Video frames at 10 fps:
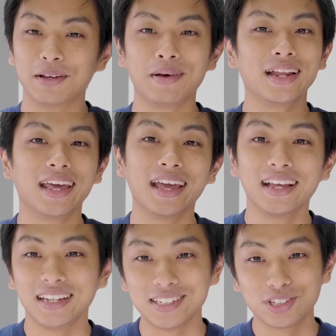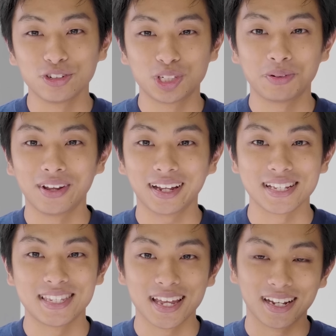まあね一応自分の中
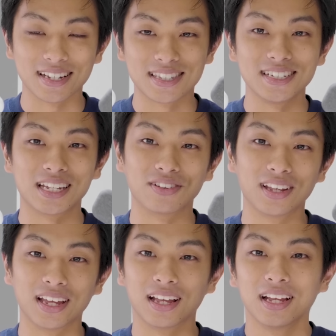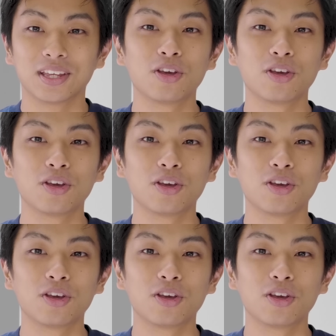で整理がついたので